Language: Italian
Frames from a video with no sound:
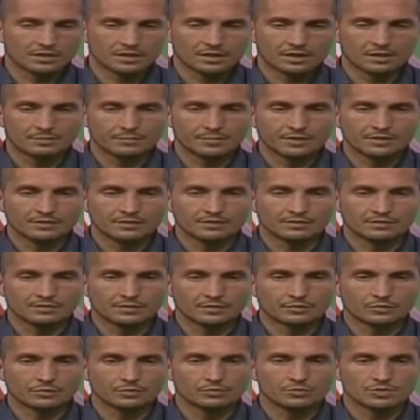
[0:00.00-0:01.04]
realmente è
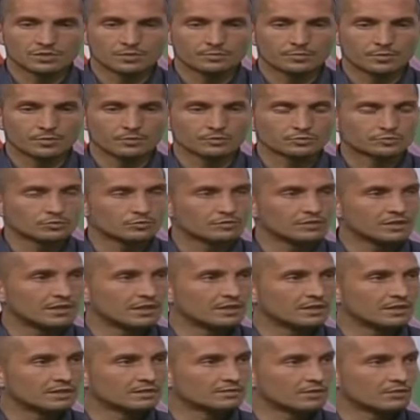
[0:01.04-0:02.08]
stato così, però sto
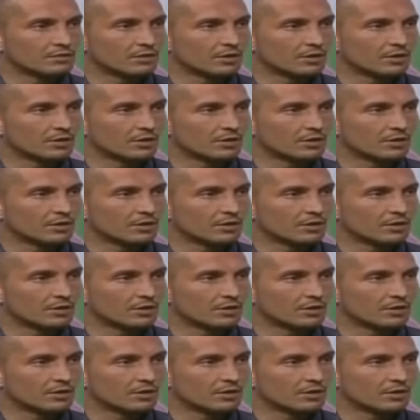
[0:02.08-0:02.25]
vedendo che stanno